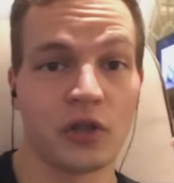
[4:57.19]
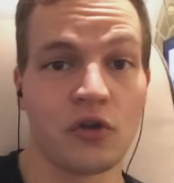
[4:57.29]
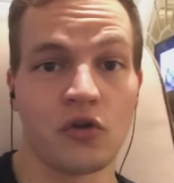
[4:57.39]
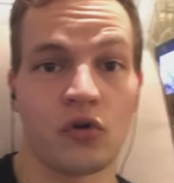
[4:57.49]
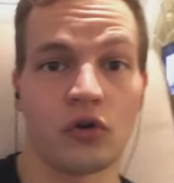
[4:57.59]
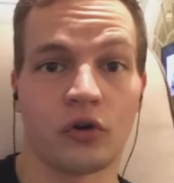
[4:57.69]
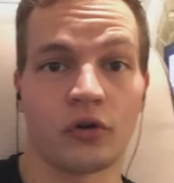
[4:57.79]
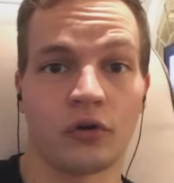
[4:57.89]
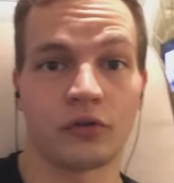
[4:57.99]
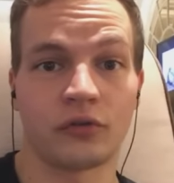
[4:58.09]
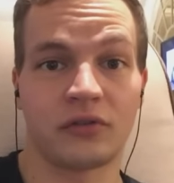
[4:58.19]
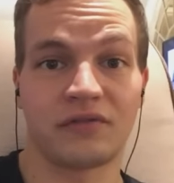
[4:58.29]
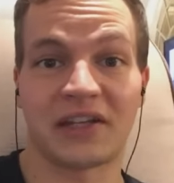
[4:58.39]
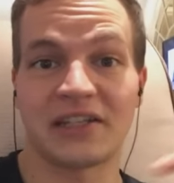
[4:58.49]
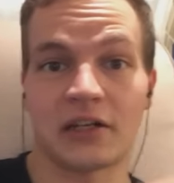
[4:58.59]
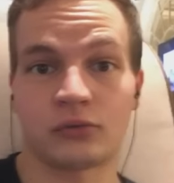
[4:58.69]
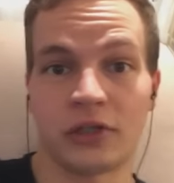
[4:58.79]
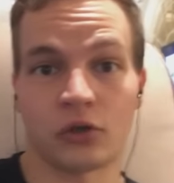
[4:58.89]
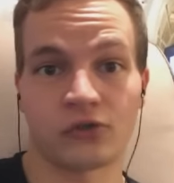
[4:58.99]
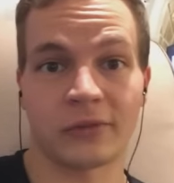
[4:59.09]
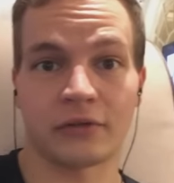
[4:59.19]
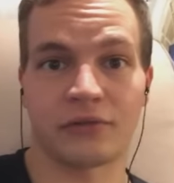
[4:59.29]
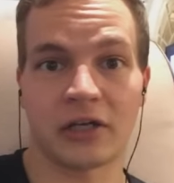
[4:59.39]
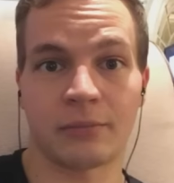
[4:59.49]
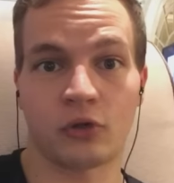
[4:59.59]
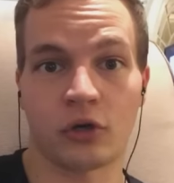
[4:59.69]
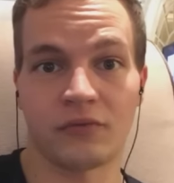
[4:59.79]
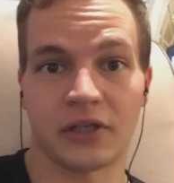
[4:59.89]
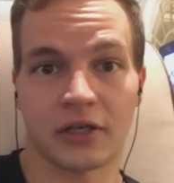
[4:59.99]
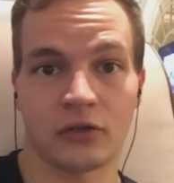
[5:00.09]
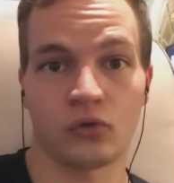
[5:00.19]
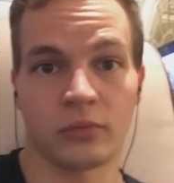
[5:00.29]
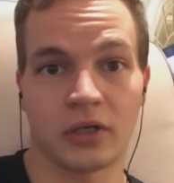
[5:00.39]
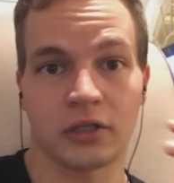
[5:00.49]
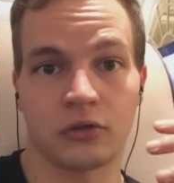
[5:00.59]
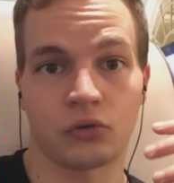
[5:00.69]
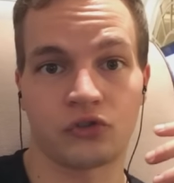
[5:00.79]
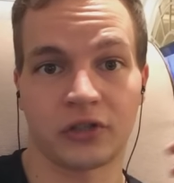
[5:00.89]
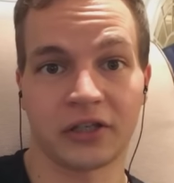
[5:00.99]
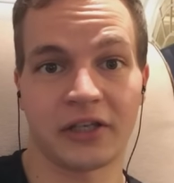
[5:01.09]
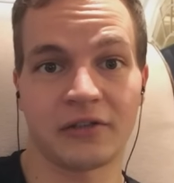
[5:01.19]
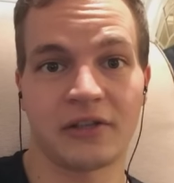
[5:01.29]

Und wenn ich aktuell Coaching-Plätze frei habe, können wir gern über ein Coaching reden.